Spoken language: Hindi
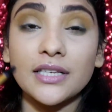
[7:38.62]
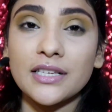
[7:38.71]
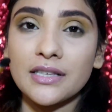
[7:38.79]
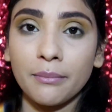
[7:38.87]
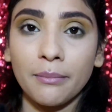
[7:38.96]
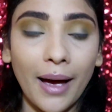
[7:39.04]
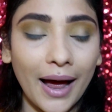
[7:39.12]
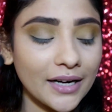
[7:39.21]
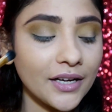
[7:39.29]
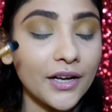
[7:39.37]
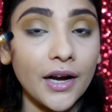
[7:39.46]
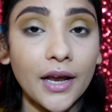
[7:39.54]
दिस इज़ अ
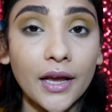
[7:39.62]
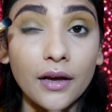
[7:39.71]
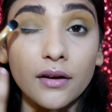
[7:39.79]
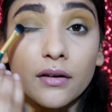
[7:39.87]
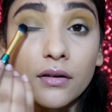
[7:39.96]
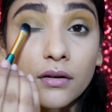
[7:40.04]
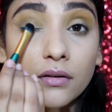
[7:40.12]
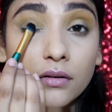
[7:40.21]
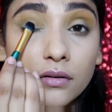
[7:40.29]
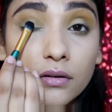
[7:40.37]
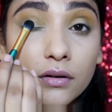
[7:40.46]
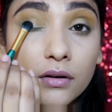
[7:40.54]
मैट ग्रे
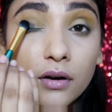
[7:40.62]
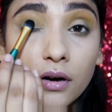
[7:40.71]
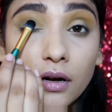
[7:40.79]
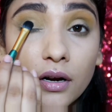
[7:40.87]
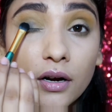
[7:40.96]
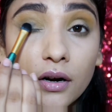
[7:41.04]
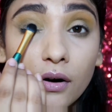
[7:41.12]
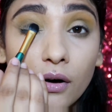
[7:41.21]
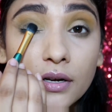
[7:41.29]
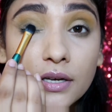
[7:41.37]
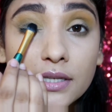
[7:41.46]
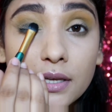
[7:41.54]
कलर
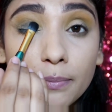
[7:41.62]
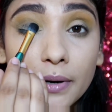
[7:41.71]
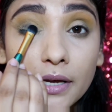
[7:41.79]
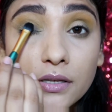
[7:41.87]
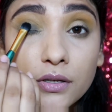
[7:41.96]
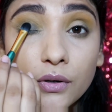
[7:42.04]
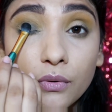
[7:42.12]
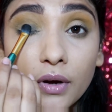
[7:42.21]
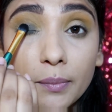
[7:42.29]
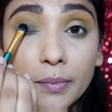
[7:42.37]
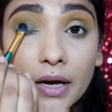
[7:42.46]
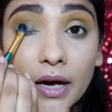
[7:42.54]
और इसे प्लेस
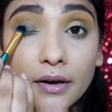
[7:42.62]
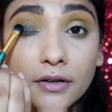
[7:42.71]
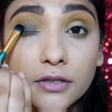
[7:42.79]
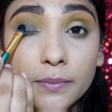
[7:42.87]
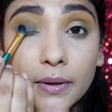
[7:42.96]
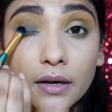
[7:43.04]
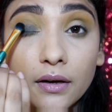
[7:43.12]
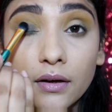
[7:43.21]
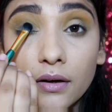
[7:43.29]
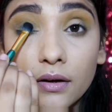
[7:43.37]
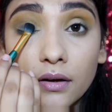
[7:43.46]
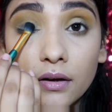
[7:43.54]
करूंगी अपनी आईलेट्स पे
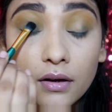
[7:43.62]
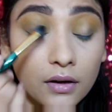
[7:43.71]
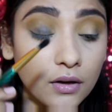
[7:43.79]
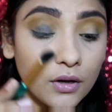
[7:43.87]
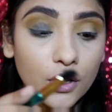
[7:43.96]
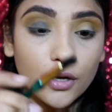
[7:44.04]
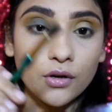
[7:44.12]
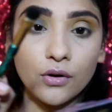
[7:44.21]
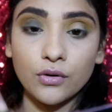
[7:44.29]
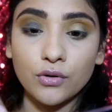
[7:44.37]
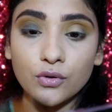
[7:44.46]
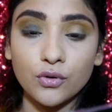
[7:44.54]

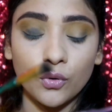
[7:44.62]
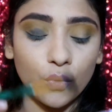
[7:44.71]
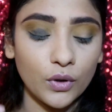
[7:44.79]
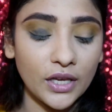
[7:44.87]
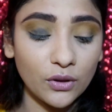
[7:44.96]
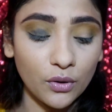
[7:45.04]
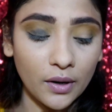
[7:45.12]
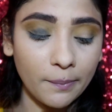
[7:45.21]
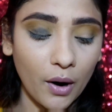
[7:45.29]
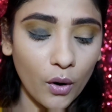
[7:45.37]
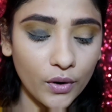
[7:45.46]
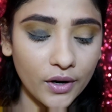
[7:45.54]
तो ये
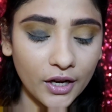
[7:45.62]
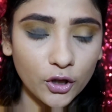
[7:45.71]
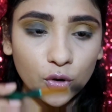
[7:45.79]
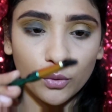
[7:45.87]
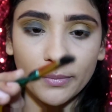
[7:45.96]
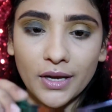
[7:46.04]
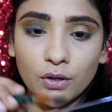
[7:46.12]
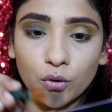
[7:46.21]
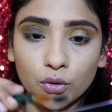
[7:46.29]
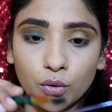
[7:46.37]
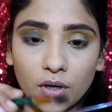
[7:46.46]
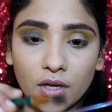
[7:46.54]
थोड़े पाउडरी हैं तो मैं
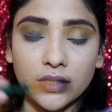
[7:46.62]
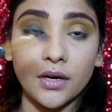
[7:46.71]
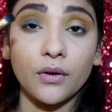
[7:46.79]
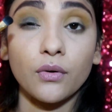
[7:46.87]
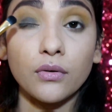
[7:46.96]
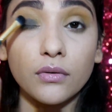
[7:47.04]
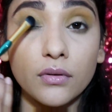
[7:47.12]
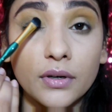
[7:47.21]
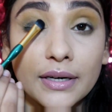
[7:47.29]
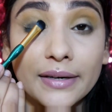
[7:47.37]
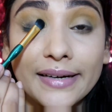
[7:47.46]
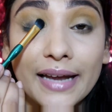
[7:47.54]
इनको थोड़ा सा यू नो
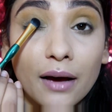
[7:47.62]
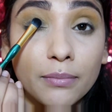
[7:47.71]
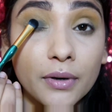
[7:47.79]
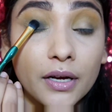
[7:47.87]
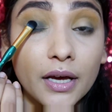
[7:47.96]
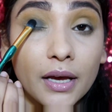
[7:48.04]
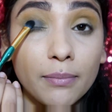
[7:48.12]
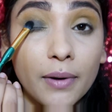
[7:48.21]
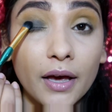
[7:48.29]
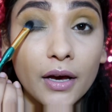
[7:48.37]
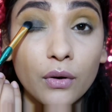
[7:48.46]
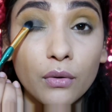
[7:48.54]
टैप करके
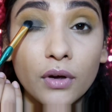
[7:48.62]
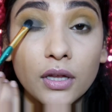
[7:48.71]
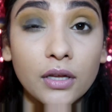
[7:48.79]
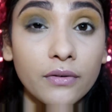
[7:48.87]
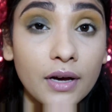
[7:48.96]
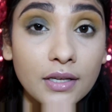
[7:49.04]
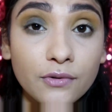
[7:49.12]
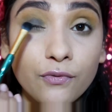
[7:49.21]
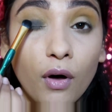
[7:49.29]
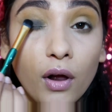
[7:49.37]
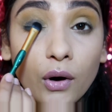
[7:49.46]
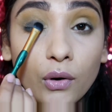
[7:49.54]
अप्लाई करूंगी अदरवाइज़
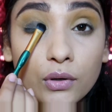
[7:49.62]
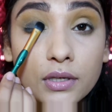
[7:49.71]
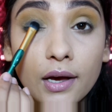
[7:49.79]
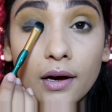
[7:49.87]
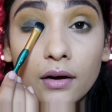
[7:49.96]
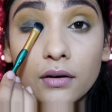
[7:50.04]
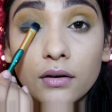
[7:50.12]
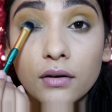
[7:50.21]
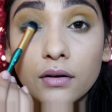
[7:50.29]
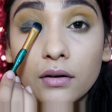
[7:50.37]
फॉल आउट हो जाएगा